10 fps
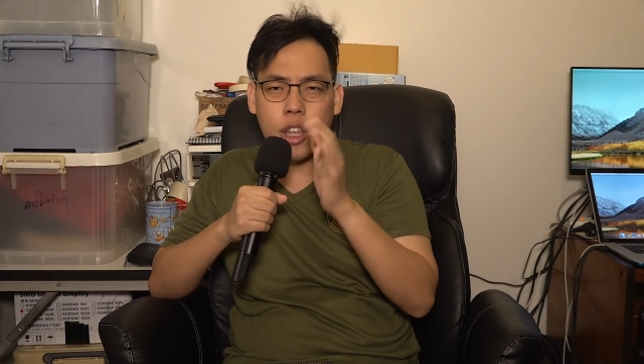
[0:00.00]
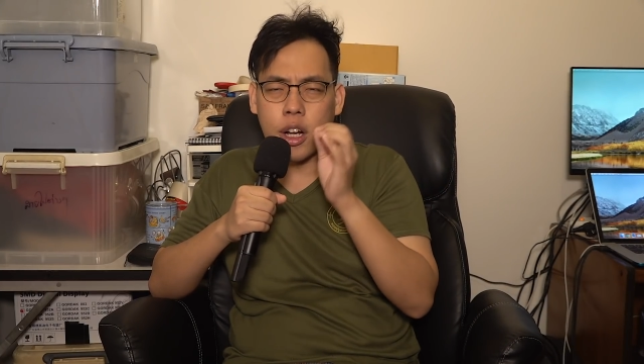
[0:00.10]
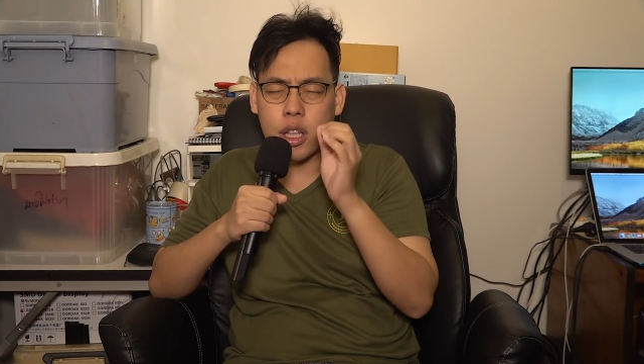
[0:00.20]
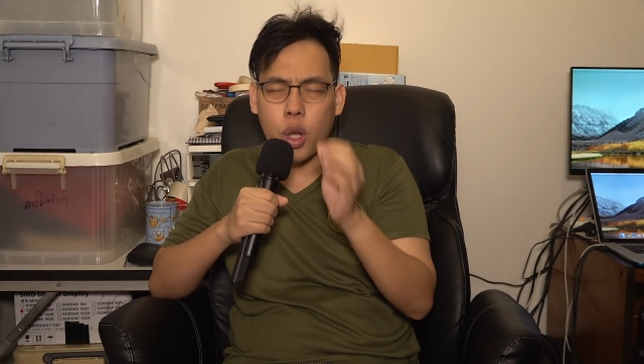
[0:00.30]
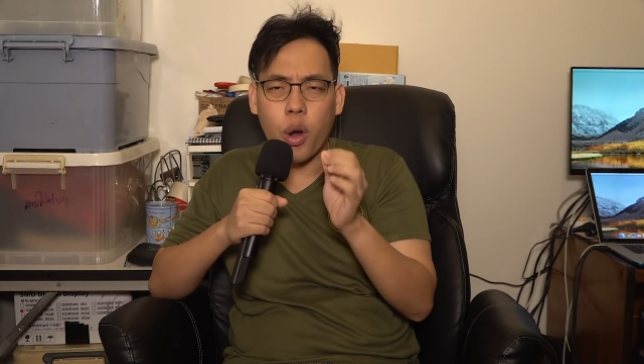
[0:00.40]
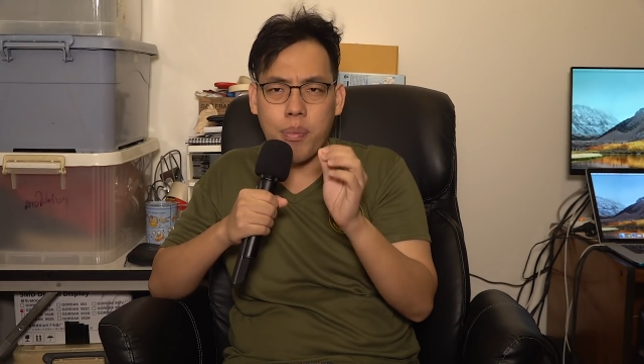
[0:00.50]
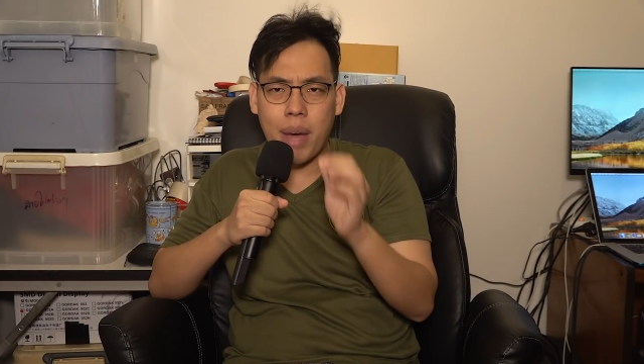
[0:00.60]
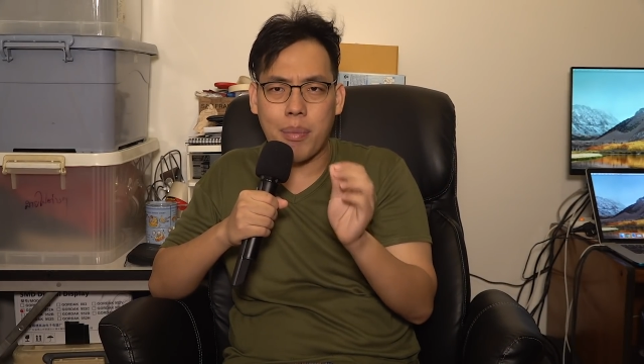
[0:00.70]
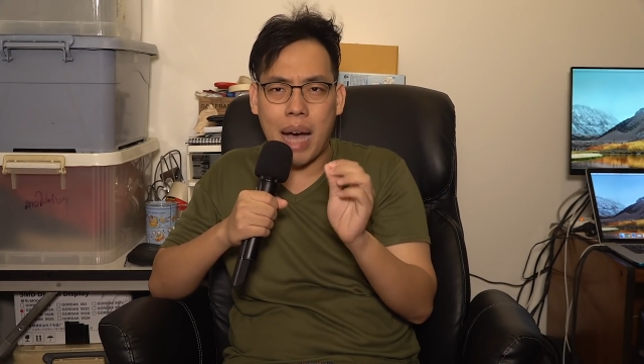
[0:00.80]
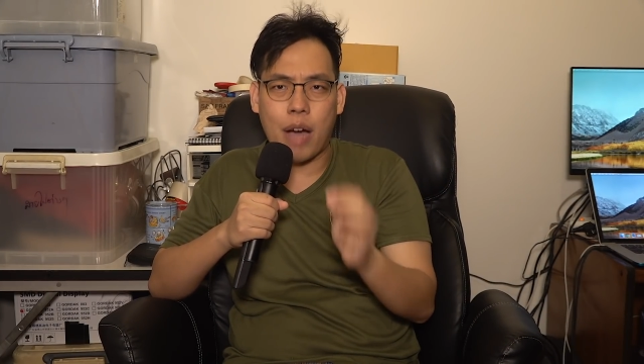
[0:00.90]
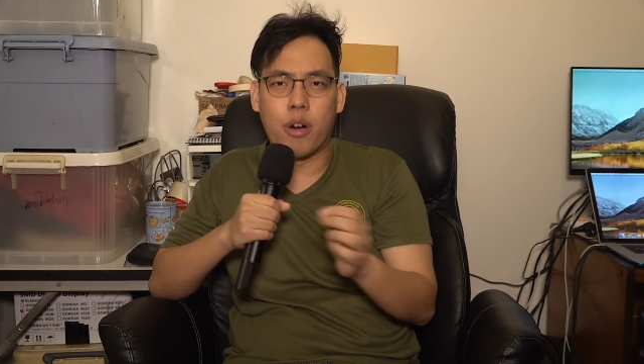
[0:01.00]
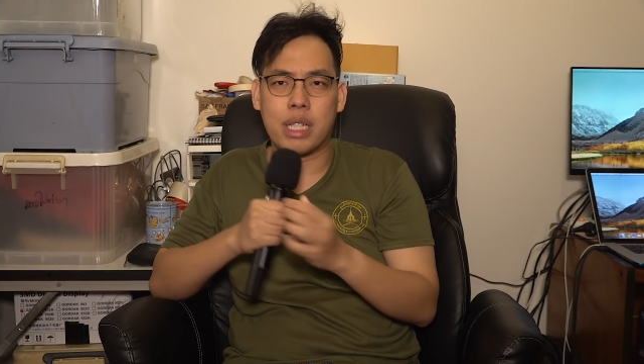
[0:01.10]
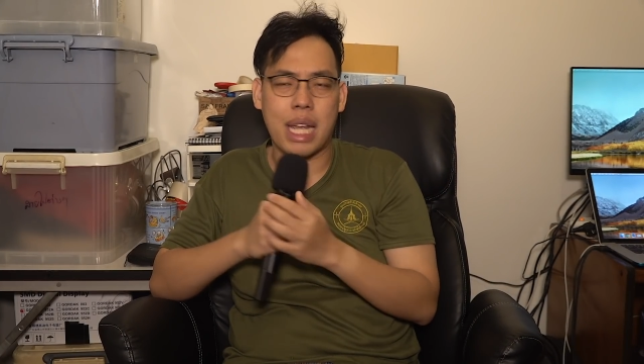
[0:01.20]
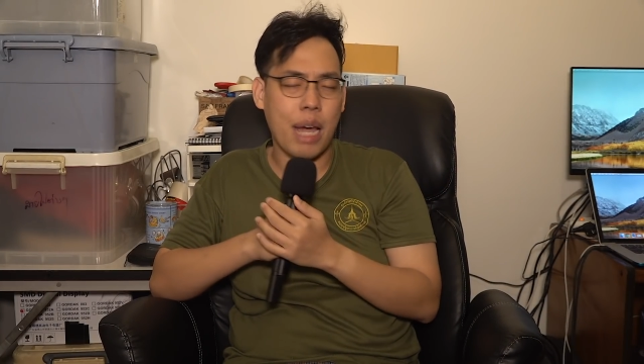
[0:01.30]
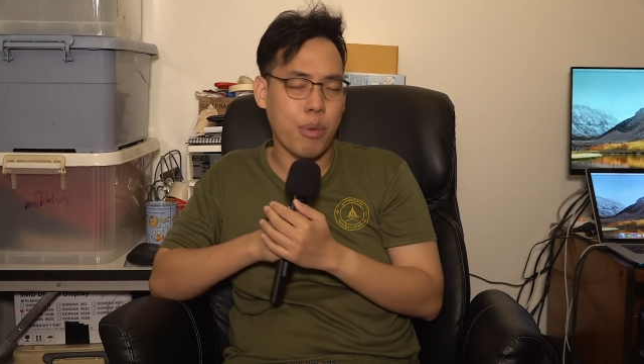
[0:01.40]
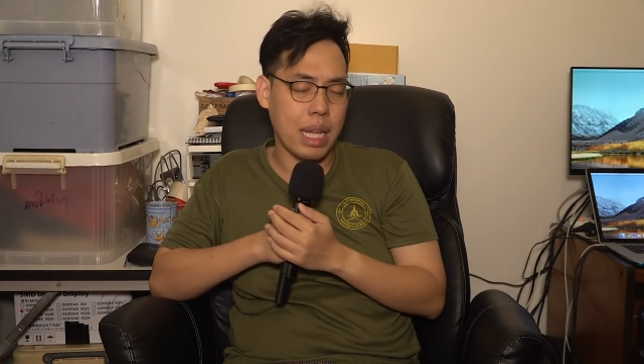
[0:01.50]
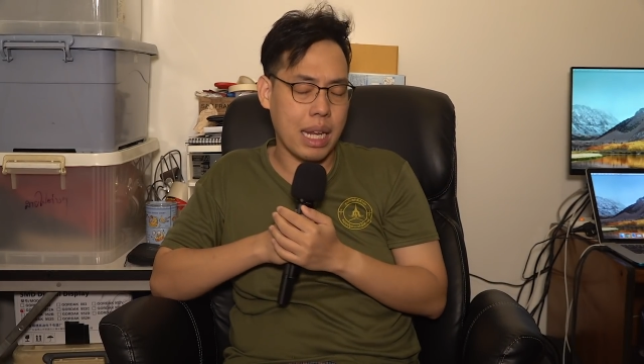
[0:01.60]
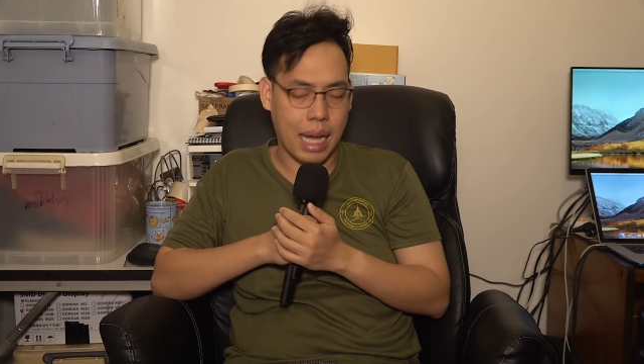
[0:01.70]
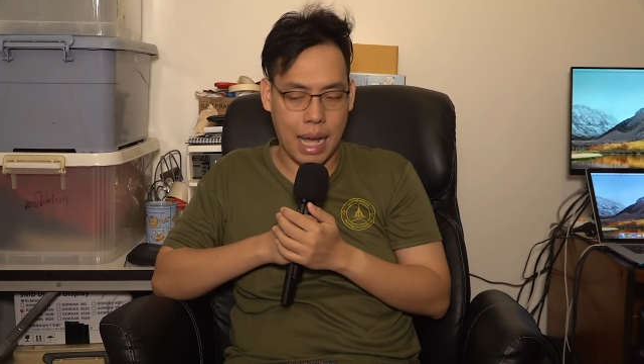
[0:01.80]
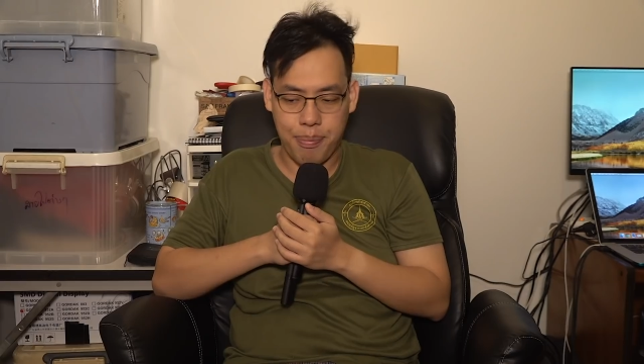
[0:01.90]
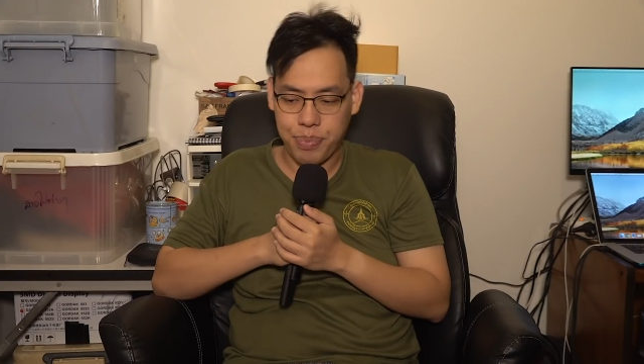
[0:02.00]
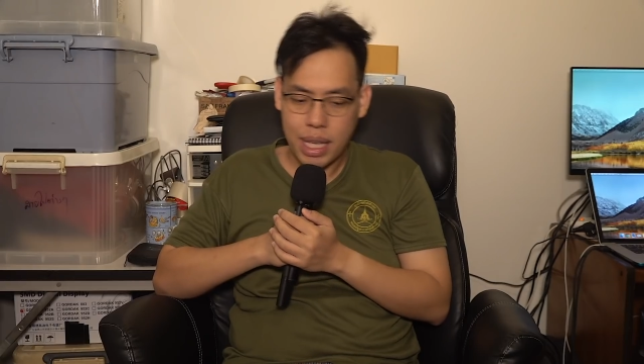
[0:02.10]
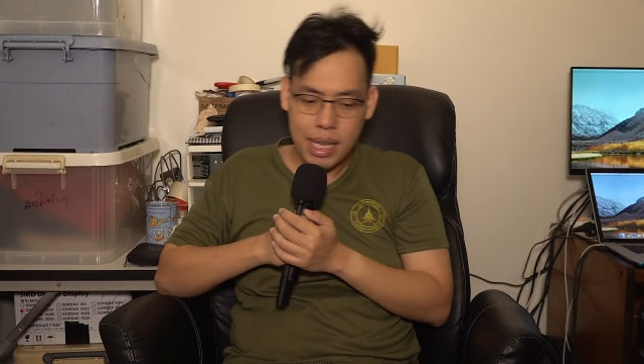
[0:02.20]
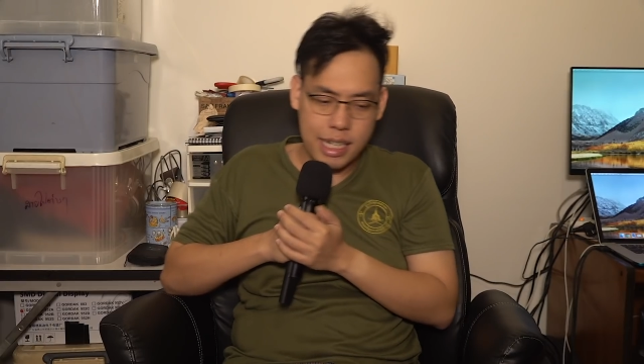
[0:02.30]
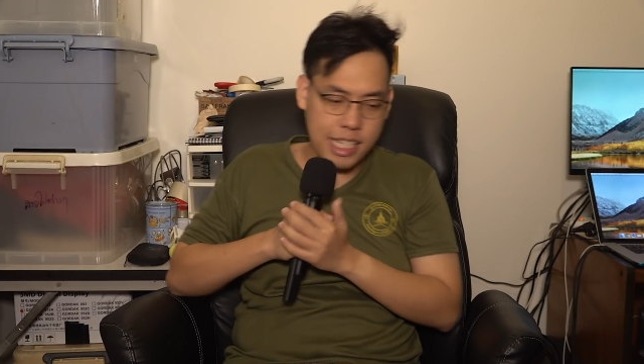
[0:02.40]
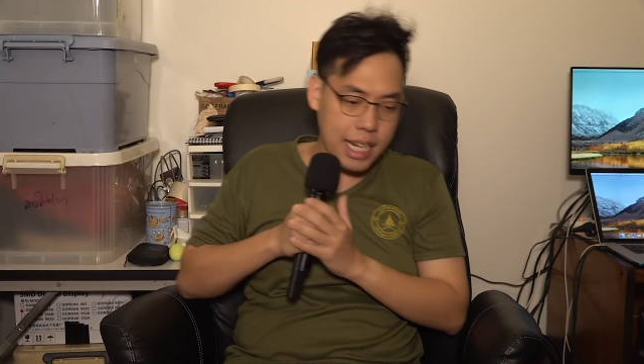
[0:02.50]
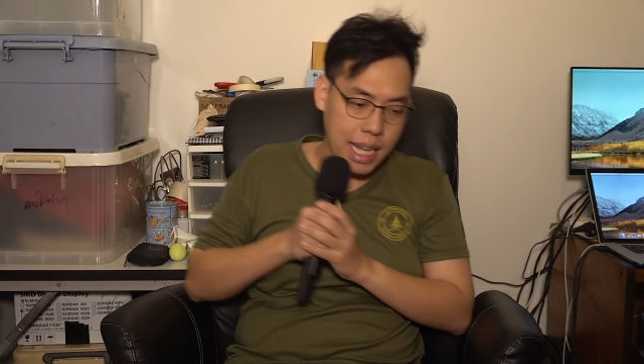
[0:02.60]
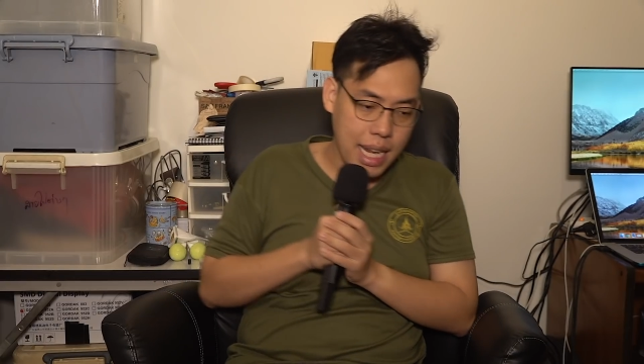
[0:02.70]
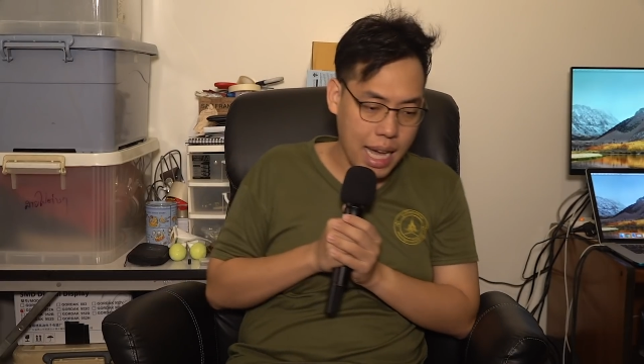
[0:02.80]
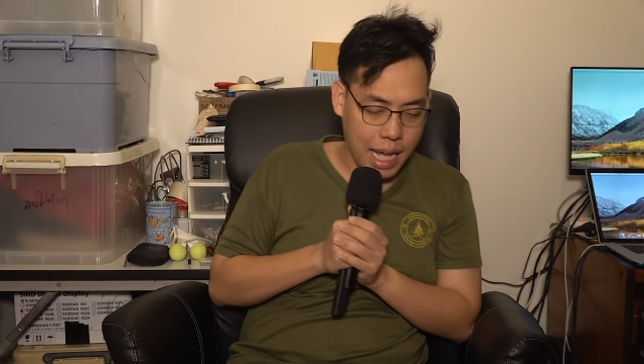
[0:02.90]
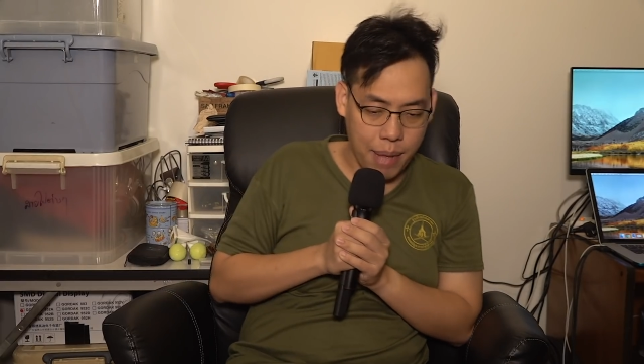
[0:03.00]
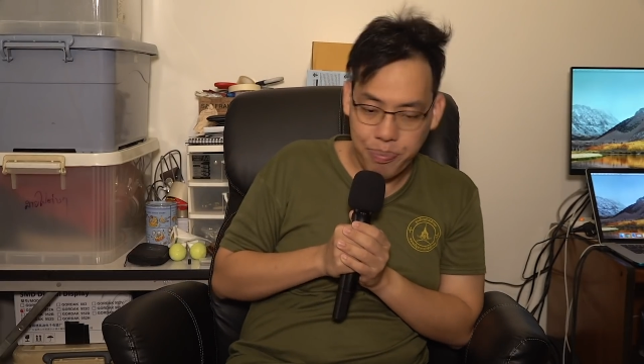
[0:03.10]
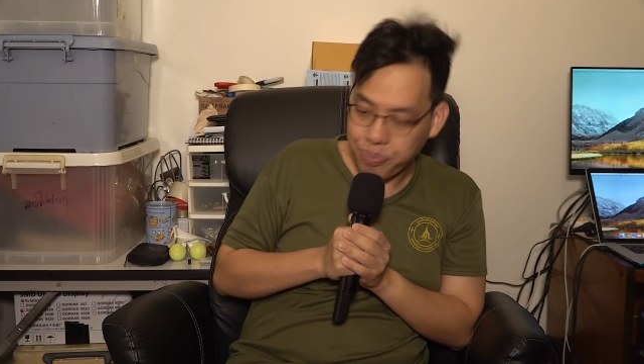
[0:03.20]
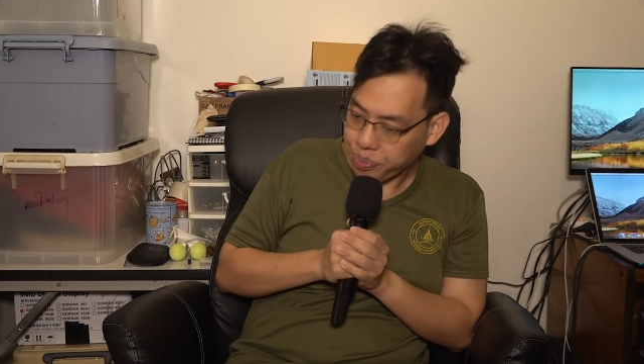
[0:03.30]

ตอนต้นมากๆของ channel นี้นะครับทีนี้เนี่ยครับ